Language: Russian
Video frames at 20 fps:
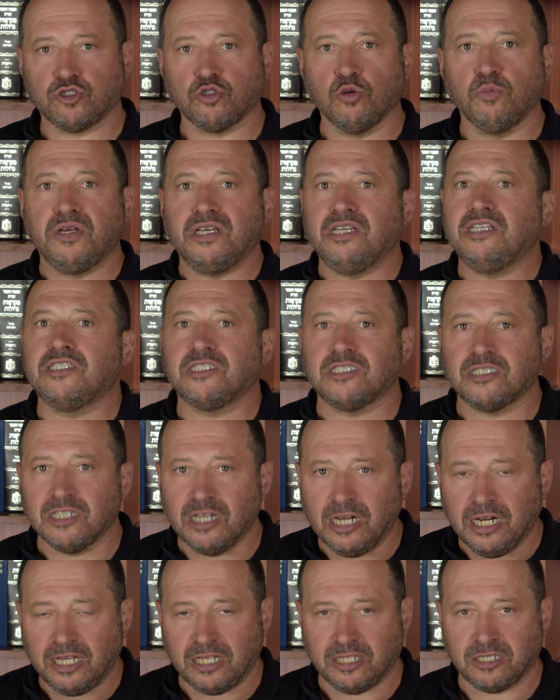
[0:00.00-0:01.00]
чтобы
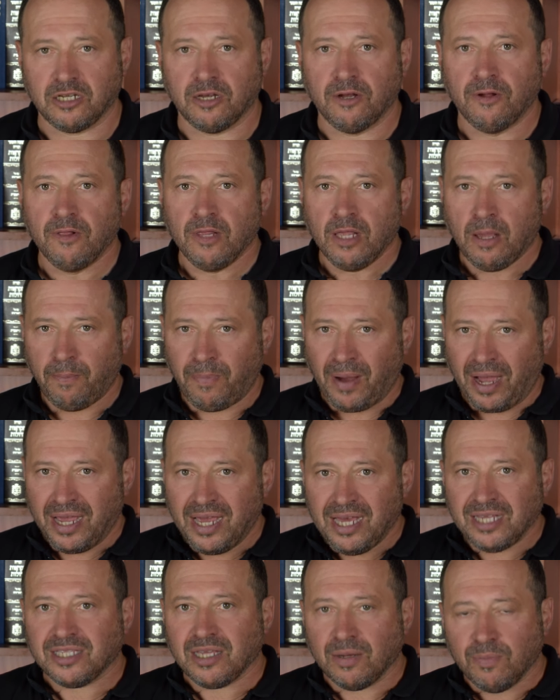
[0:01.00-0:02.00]
исцелить.
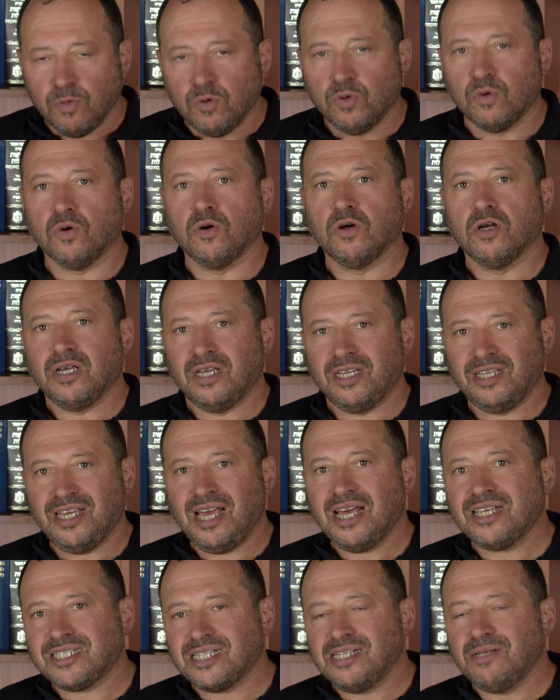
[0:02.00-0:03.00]
Поэтому,
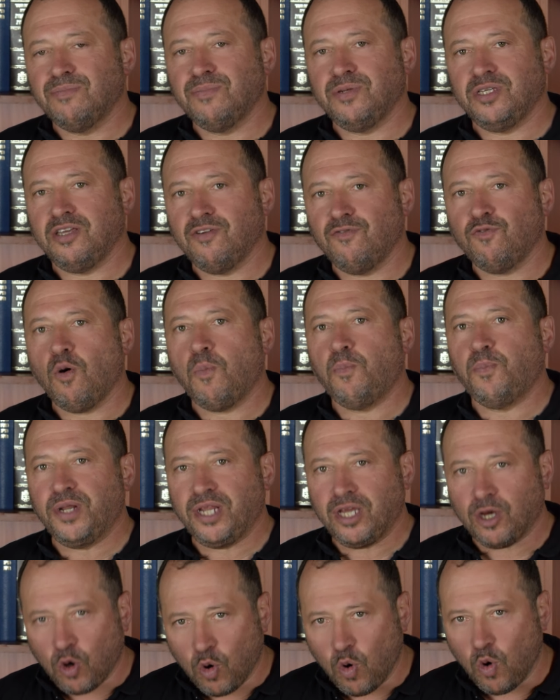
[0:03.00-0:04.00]
если его
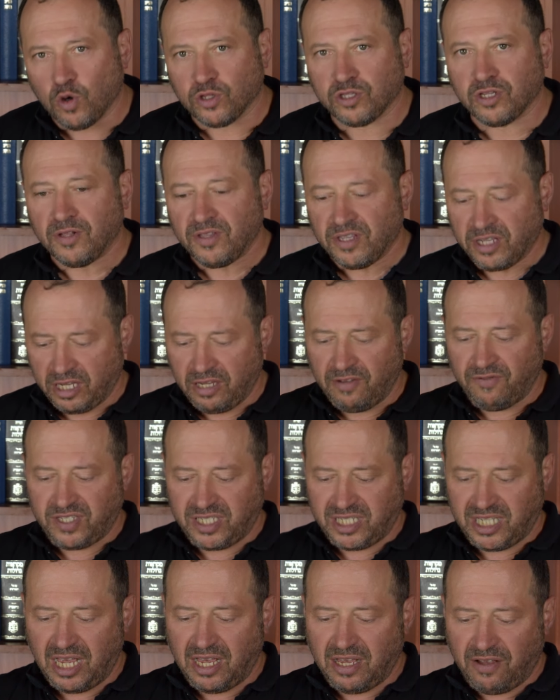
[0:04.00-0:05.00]
приход и
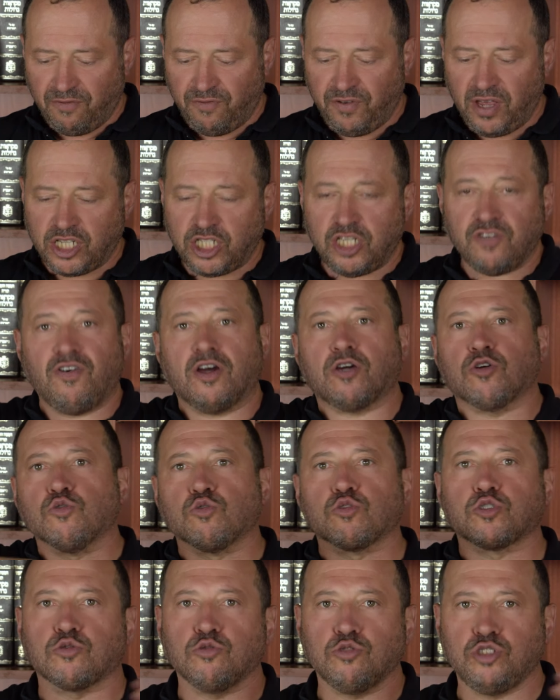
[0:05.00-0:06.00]
все вещи
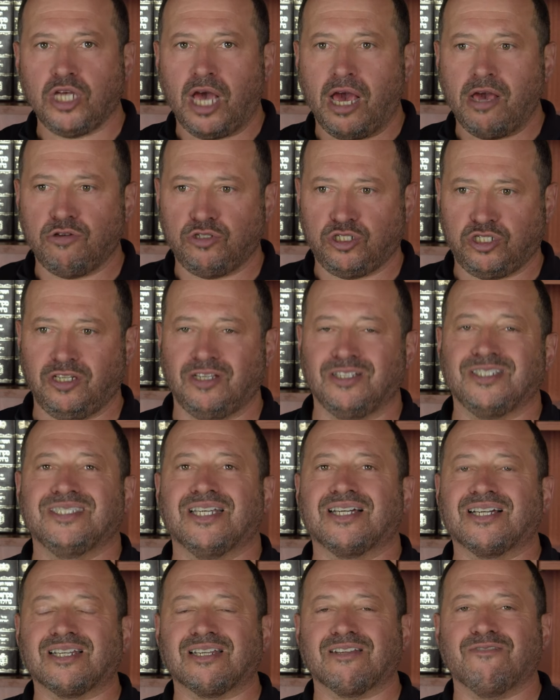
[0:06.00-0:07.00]
вокруг случающие
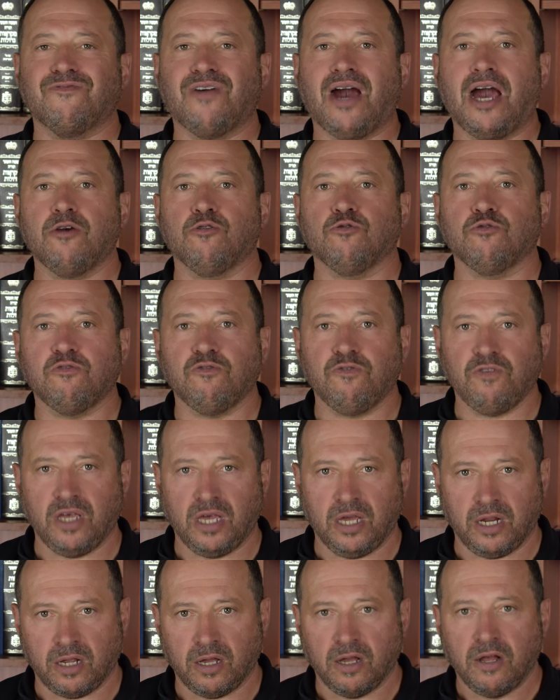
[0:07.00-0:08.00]
закрывают
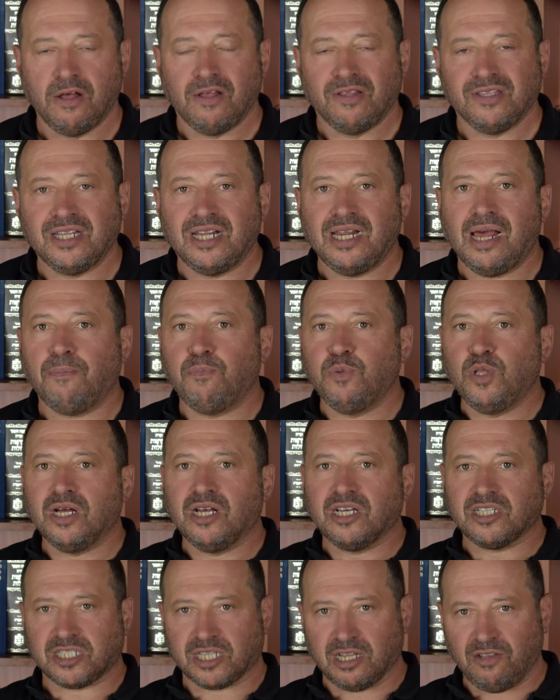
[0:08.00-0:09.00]
дверь для
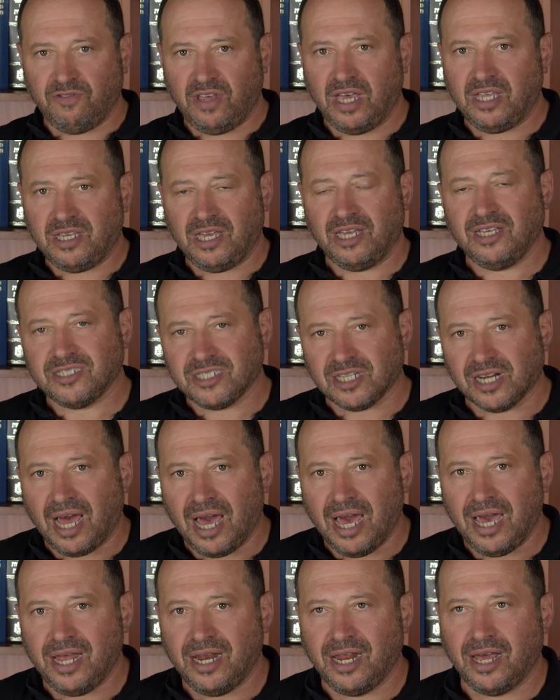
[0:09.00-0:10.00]
благословения
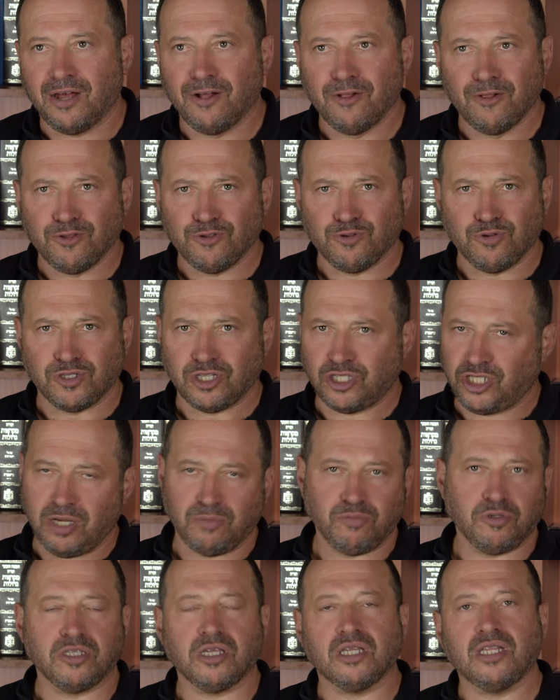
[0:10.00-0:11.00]
Израиля, то зачем
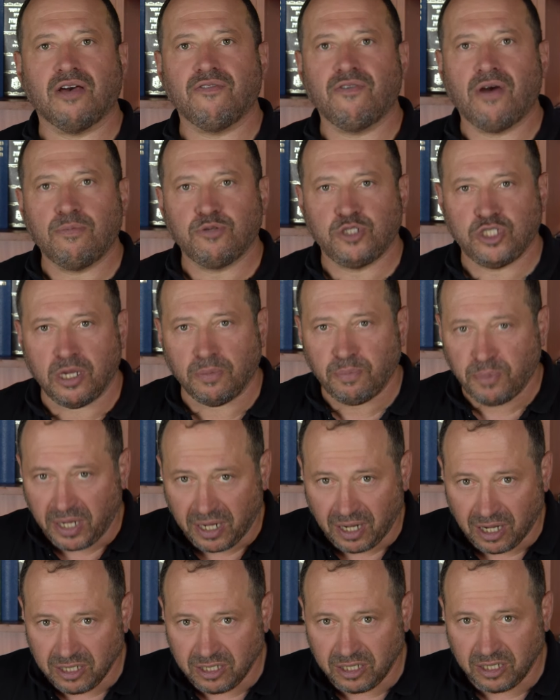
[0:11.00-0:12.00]
ты тогда вообще
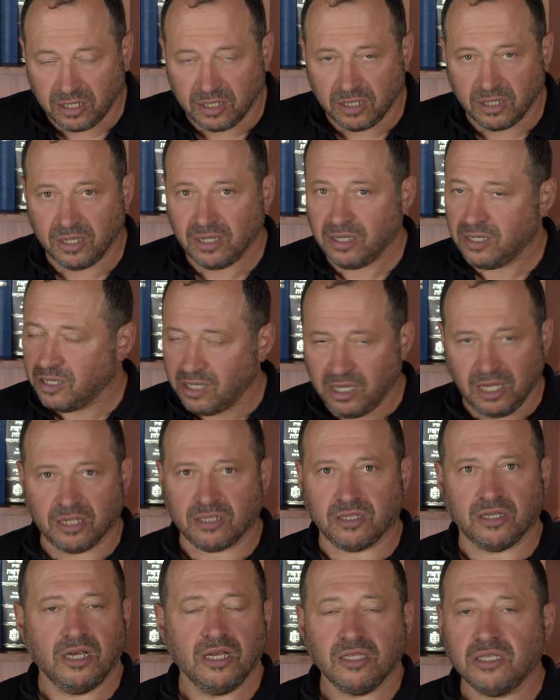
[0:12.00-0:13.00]
приходил? Нет,
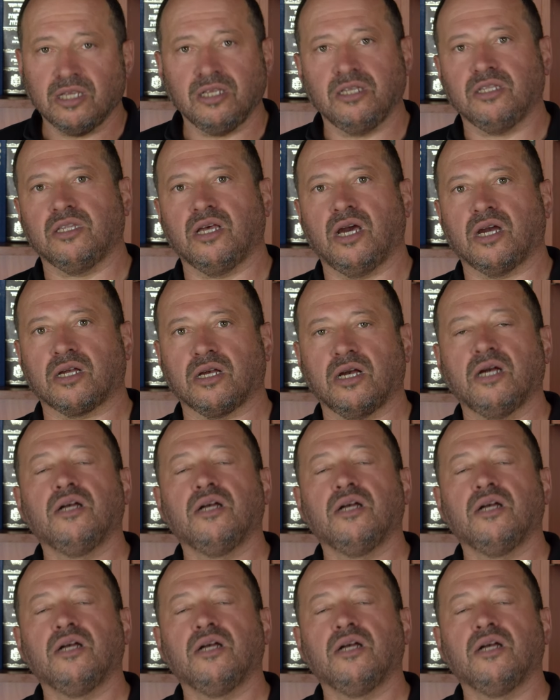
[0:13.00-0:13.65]
это не так.